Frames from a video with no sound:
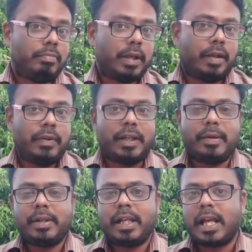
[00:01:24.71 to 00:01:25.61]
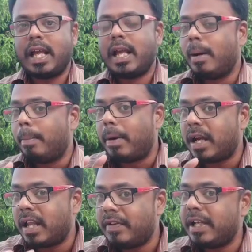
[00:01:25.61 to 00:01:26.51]
பலவீனம் இல்லை
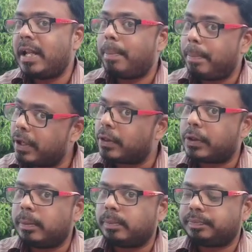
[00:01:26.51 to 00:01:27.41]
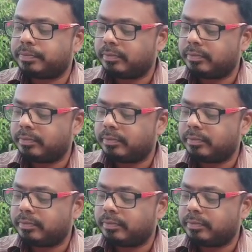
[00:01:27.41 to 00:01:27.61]
பலவீனப்படுத்தும்